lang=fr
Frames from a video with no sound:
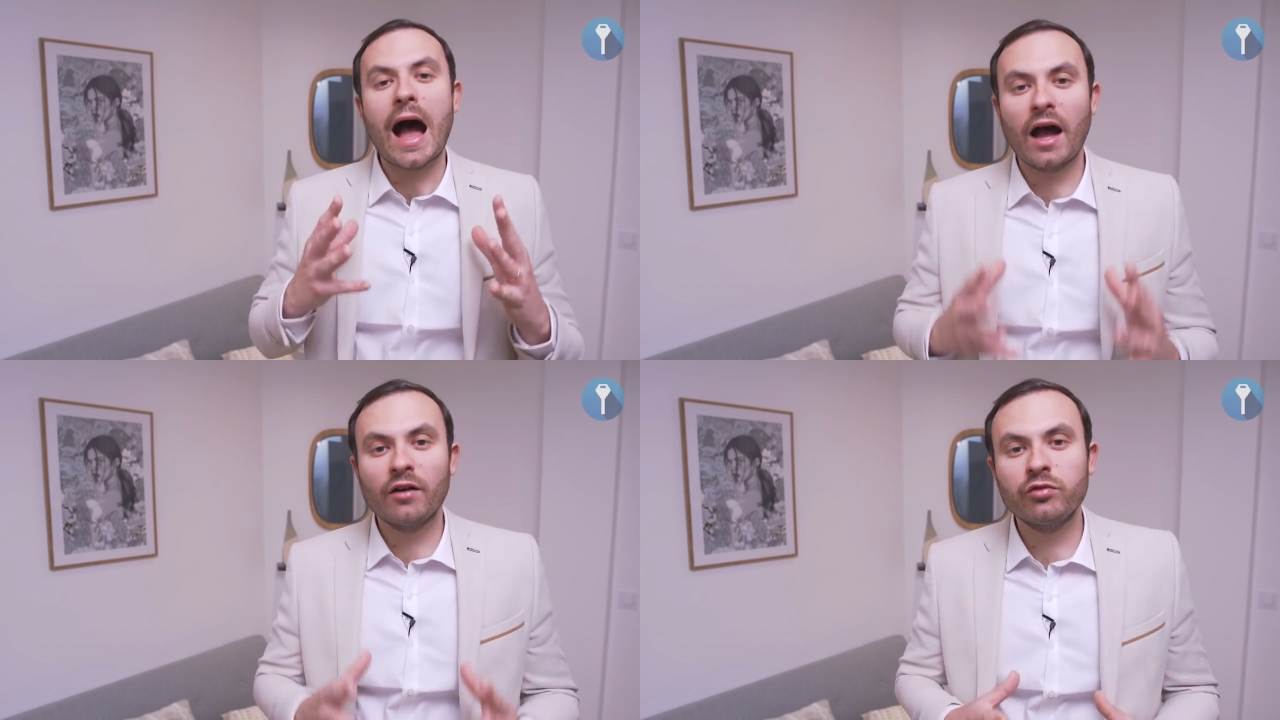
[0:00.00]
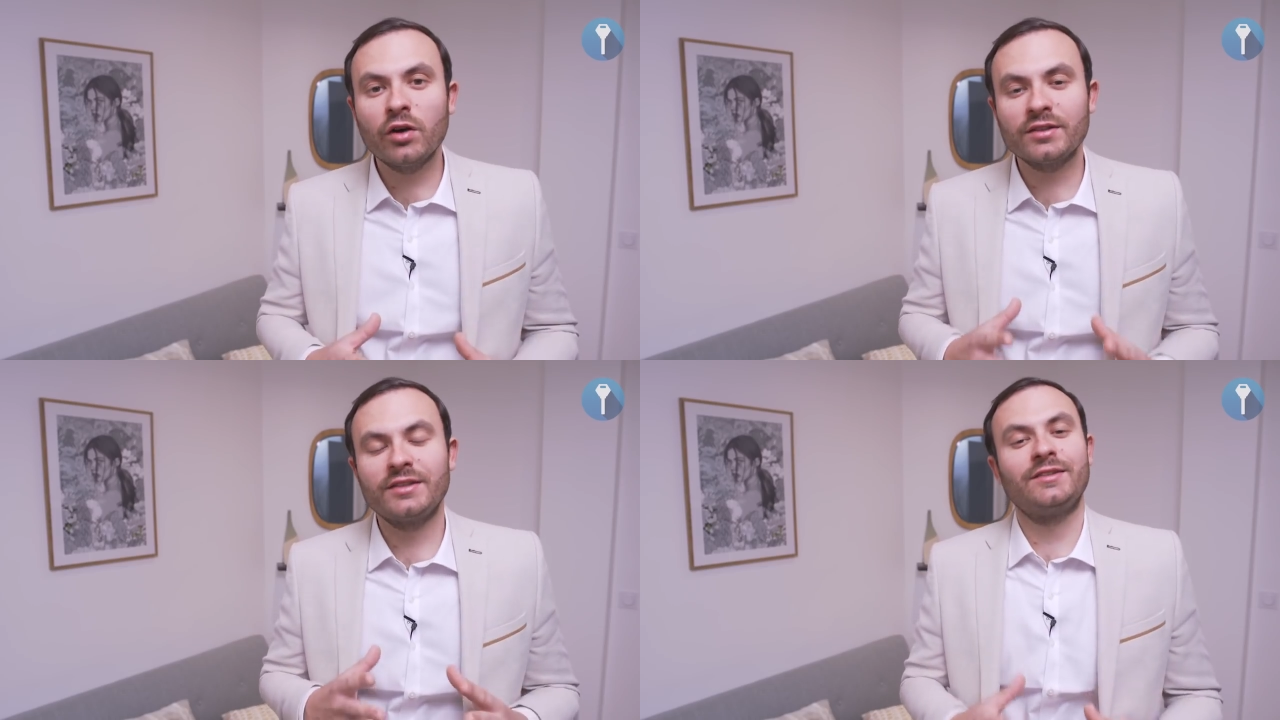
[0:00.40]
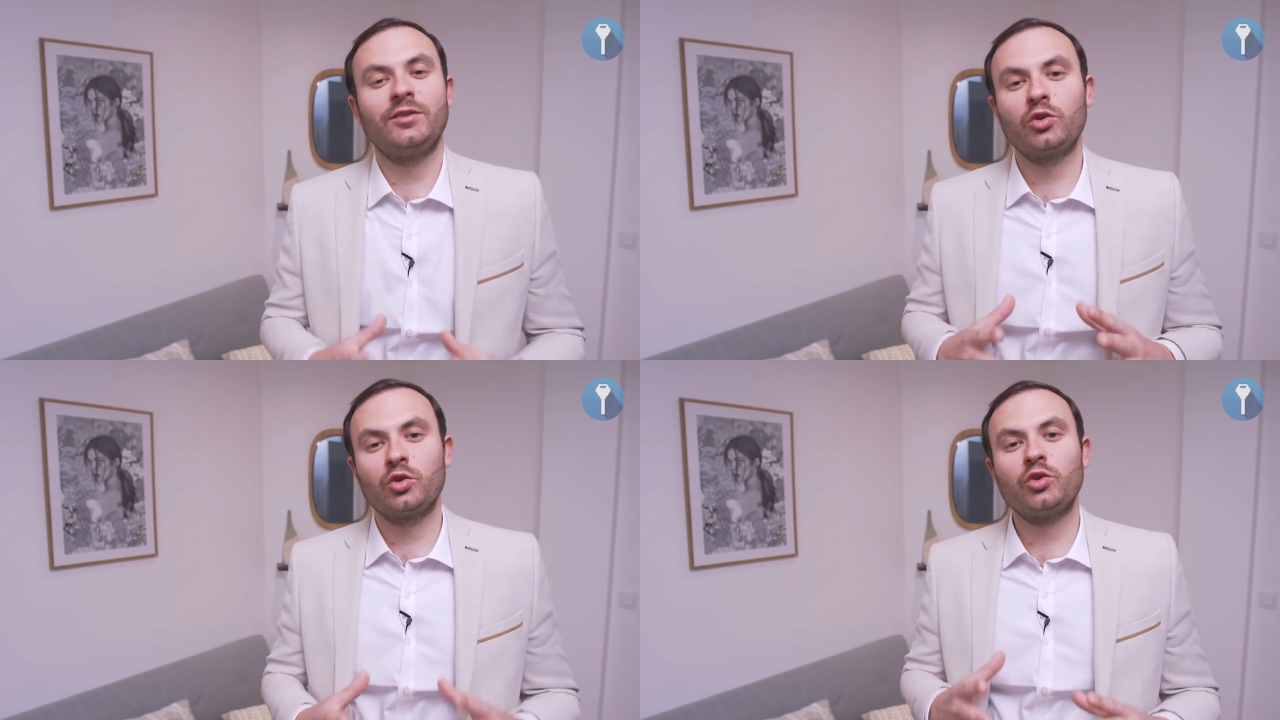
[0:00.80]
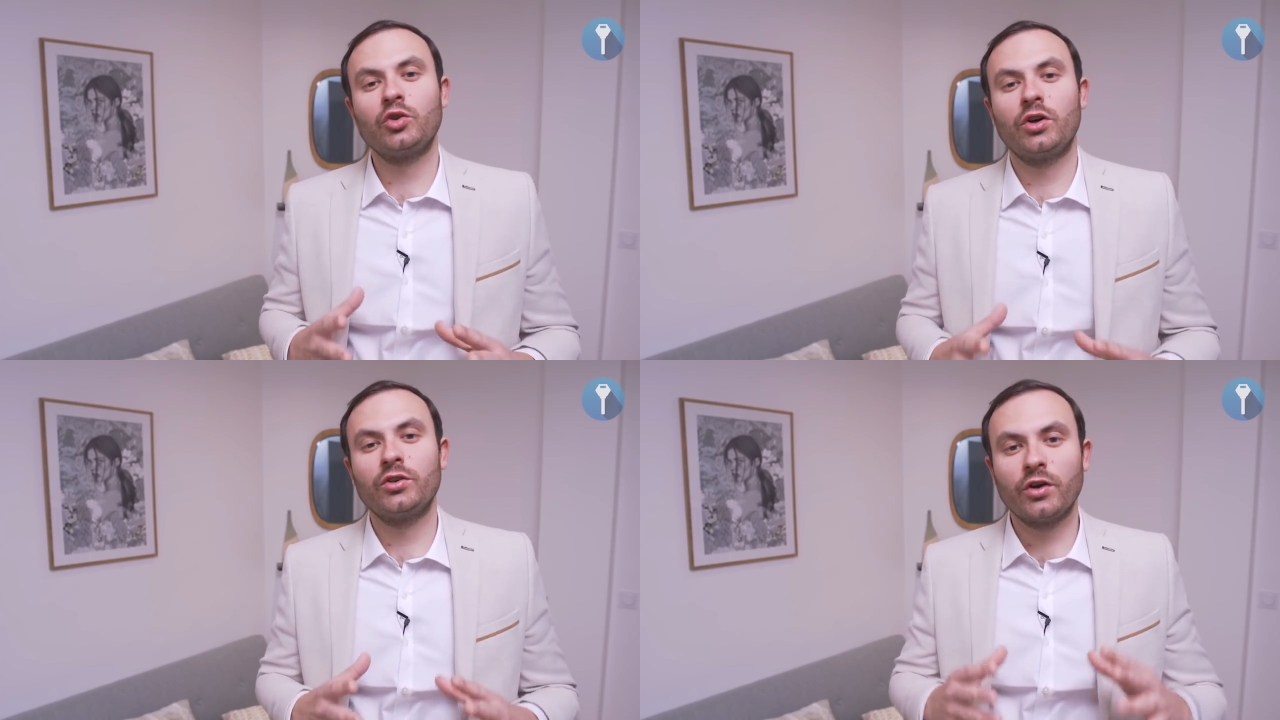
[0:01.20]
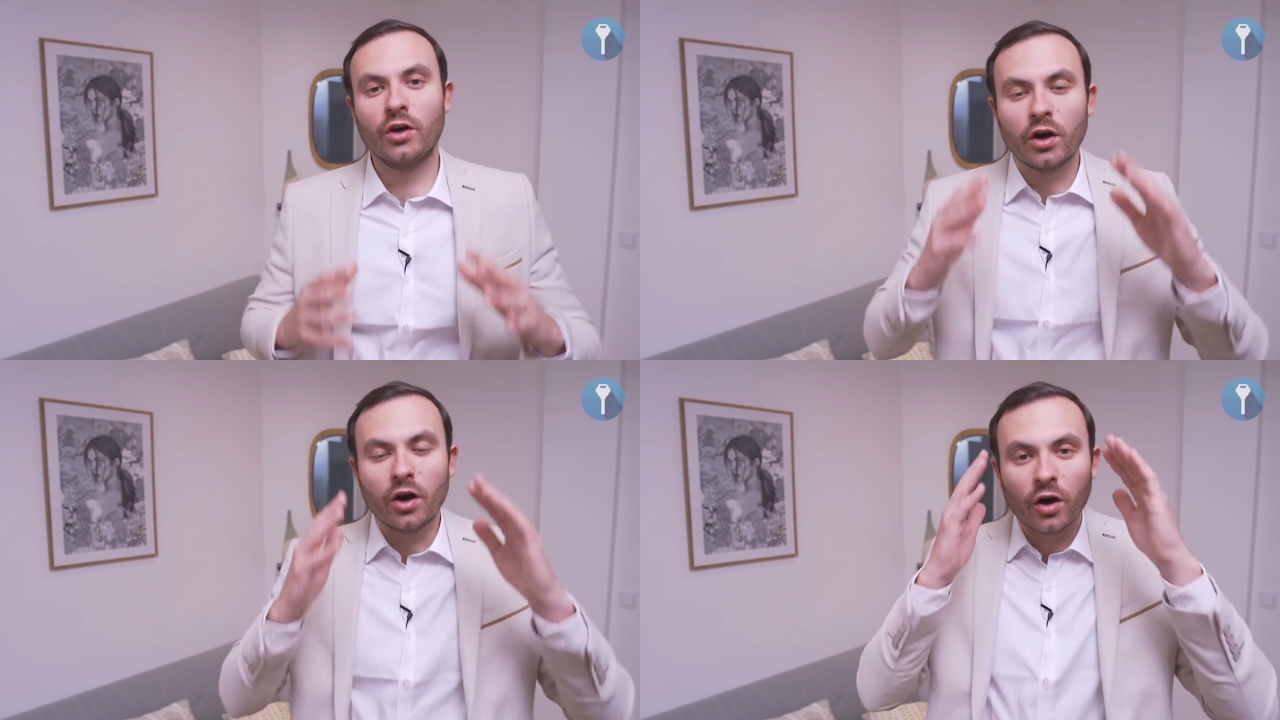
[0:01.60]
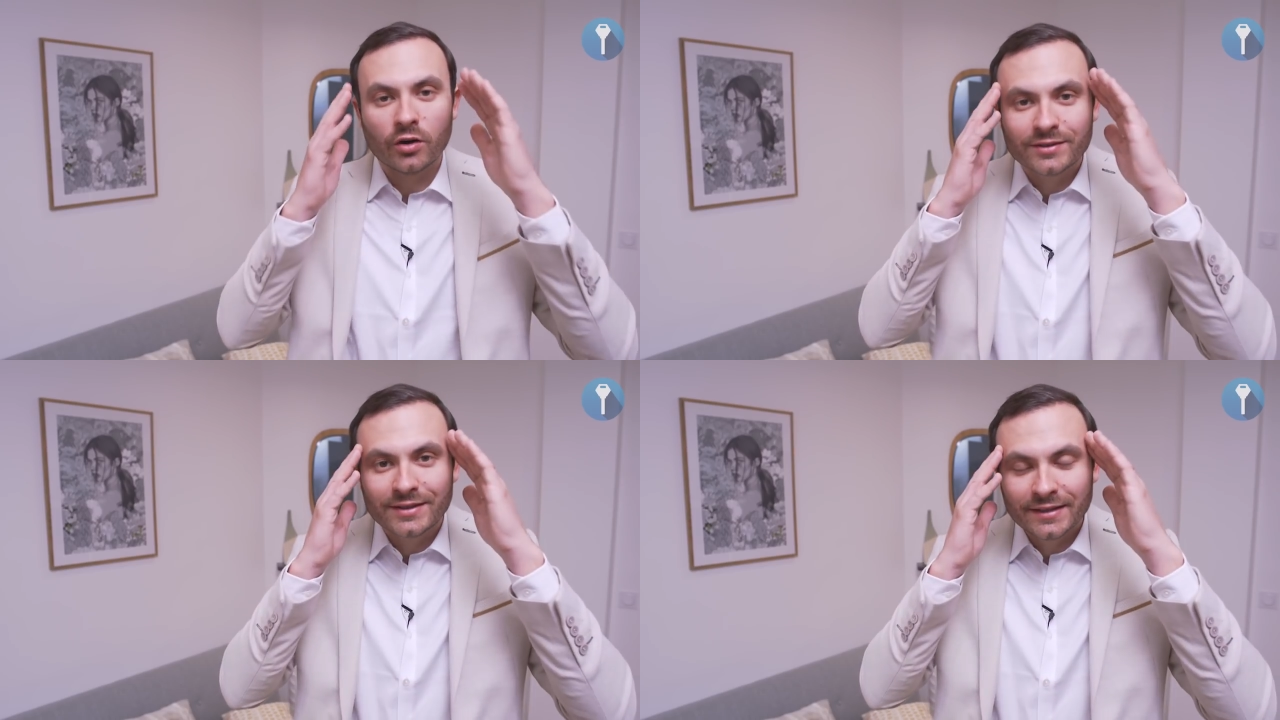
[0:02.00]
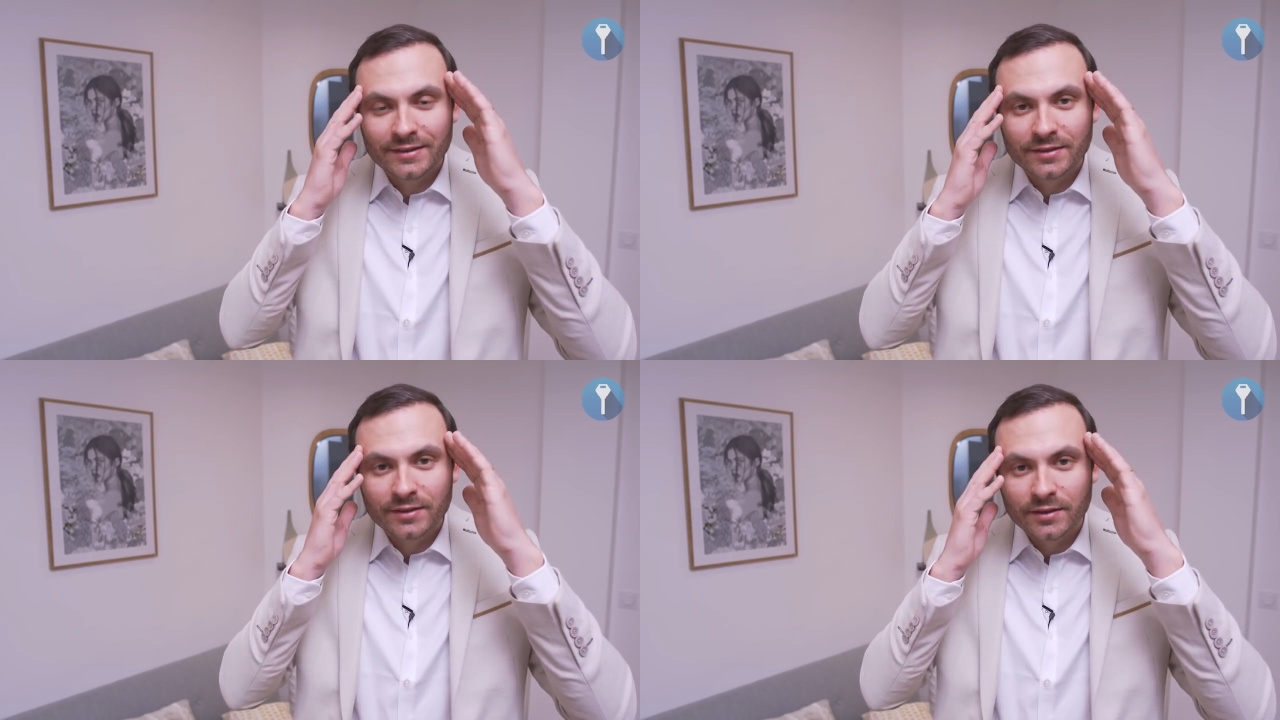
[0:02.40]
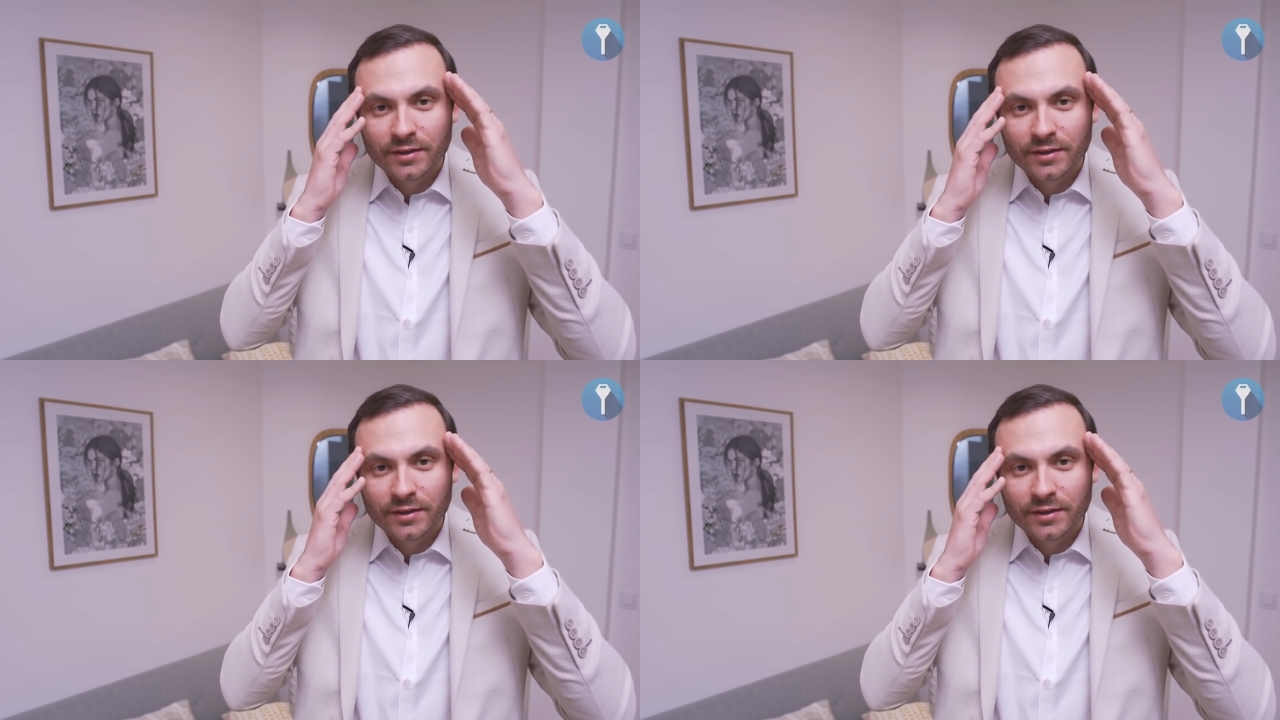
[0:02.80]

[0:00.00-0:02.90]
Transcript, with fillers: Avoir ces ordres de grandeur en tête,